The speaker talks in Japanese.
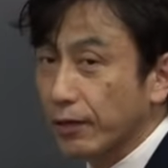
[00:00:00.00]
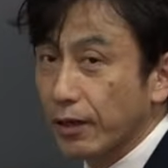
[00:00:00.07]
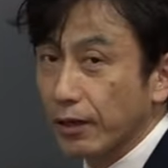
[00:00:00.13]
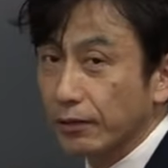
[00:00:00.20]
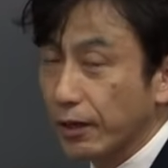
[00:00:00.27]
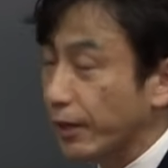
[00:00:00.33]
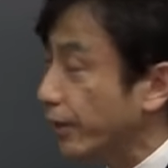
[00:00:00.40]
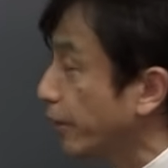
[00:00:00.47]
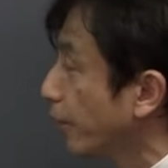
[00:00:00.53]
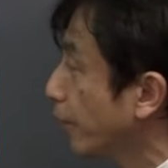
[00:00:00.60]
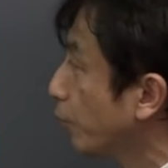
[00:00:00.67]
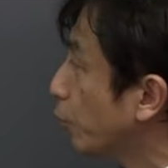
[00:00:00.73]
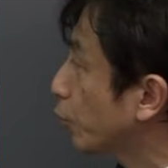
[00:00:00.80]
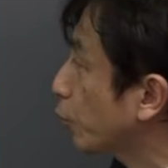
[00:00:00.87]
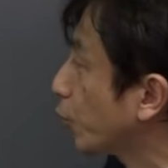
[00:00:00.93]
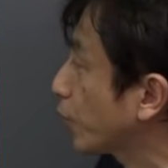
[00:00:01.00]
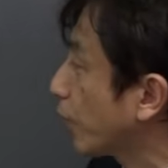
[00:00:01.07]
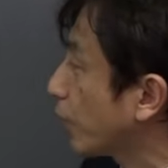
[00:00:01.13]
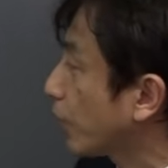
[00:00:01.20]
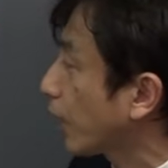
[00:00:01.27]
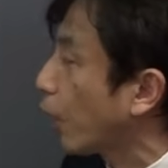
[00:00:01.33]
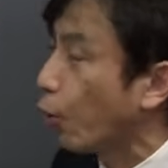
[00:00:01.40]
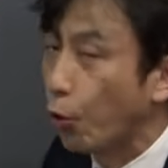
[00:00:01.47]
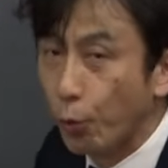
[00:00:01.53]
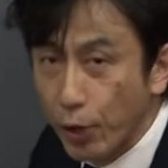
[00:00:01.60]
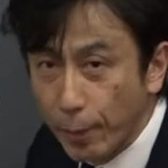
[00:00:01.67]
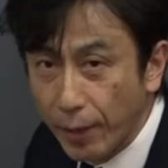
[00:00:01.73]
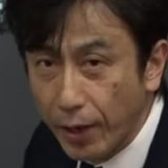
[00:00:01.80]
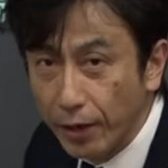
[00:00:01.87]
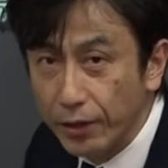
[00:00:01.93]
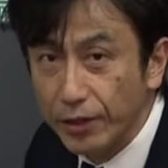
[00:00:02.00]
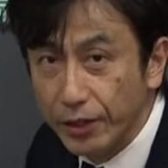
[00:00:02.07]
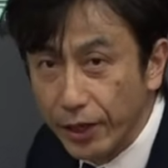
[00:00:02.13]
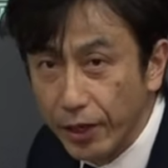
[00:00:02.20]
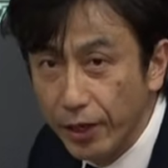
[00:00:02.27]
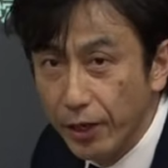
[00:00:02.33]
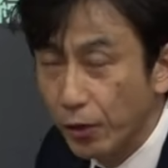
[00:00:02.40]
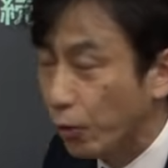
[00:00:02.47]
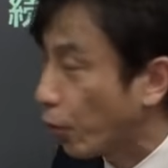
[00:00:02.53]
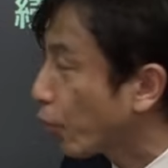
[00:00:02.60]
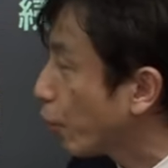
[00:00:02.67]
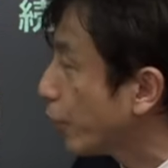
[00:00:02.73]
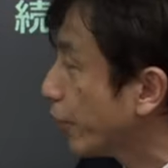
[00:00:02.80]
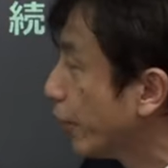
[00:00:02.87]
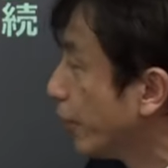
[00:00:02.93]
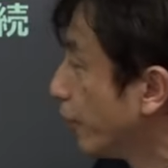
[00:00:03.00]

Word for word: てなったり、もしこっち側だったら思えば。いいね。このように